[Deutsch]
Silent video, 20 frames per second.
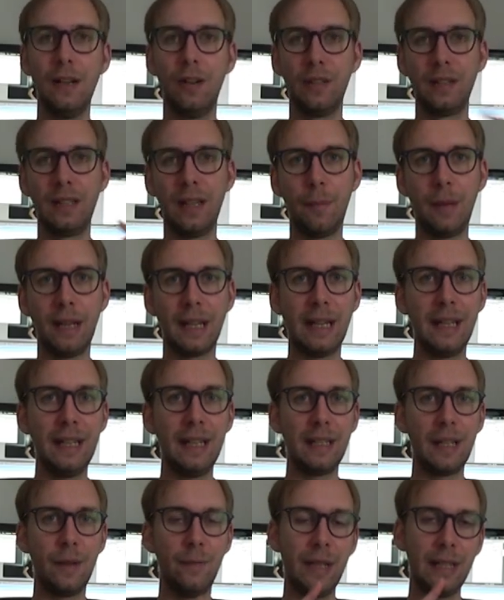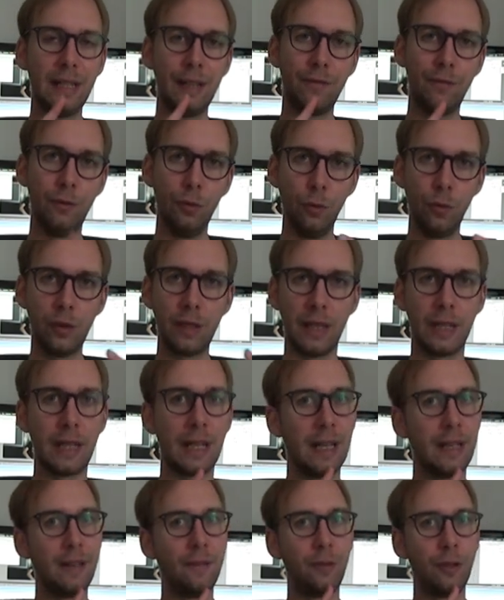Und dabei rede ich dann wirklich Flug, ich
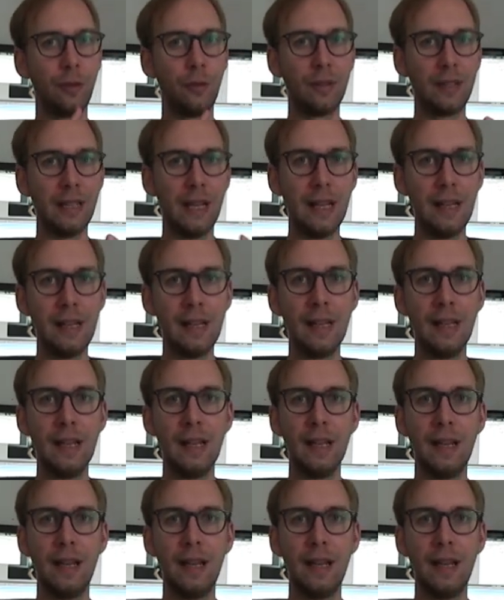rede von Hotel,